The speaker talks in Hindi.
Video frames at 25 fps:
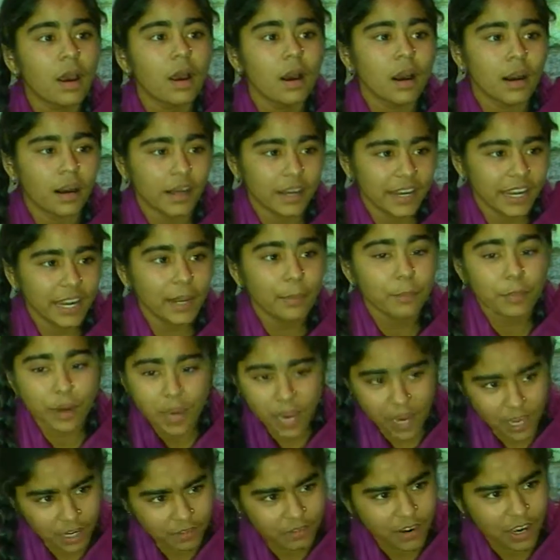अरे
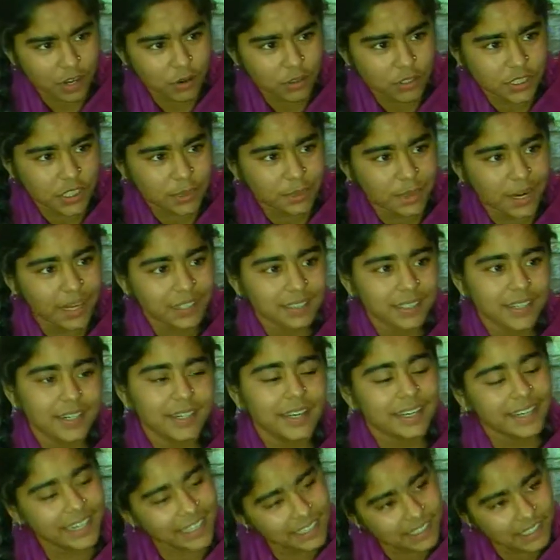बाहर वालों से बात करने
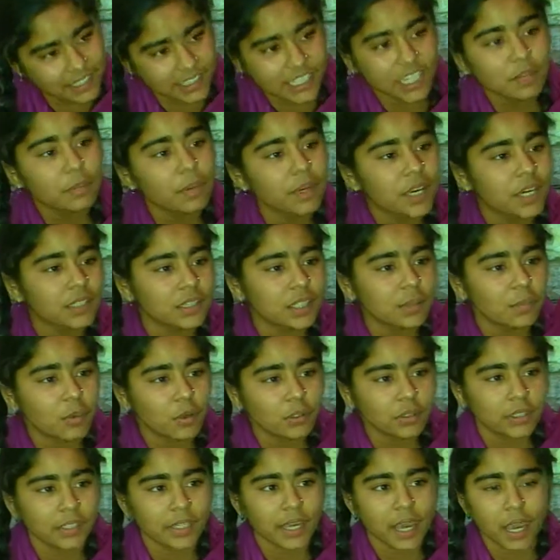की झिझक भी खत्म
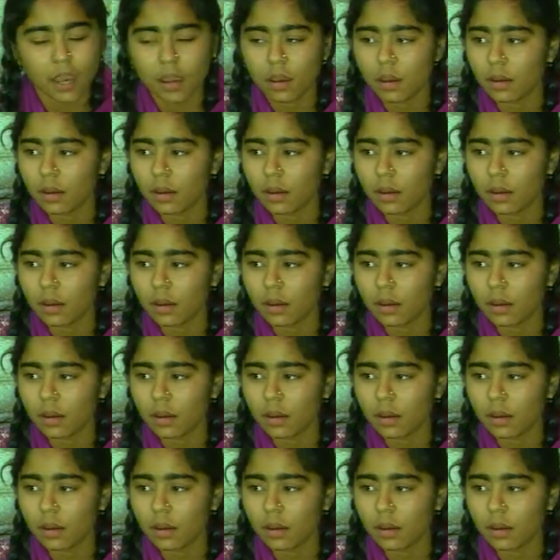होती है